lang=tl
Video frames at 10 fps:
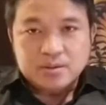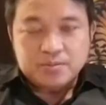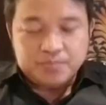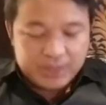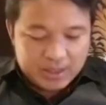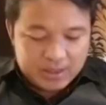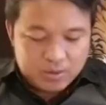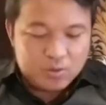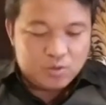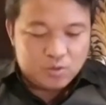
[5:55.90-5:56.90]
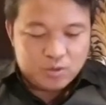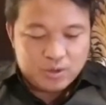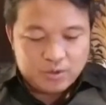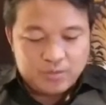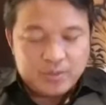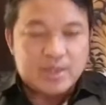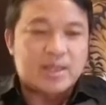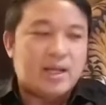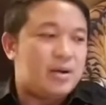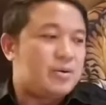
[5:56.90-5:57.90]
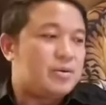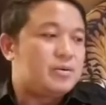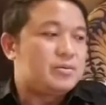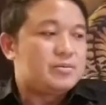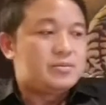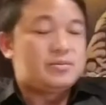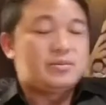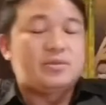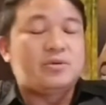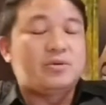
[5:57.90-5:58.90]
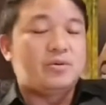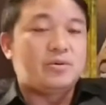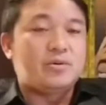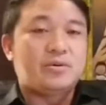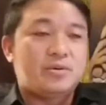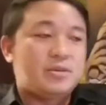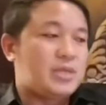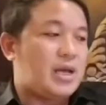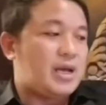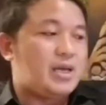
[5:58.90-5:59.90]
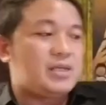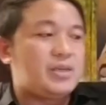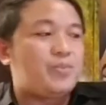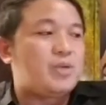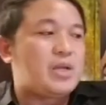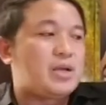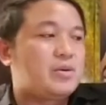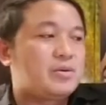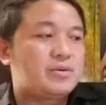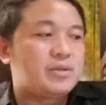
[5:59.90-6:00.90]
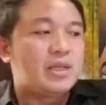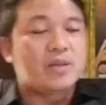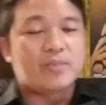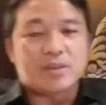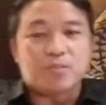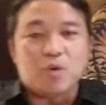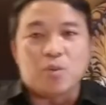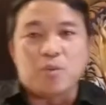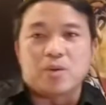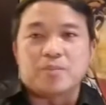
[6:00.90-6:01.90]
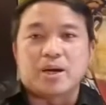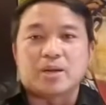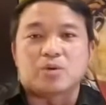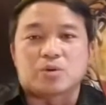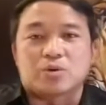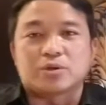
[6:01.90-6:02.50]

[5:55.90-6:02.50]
Pinagluloko ko daw yung mga tao. So, sa isip mo lang yon Hindi naman bobo ang mga doctors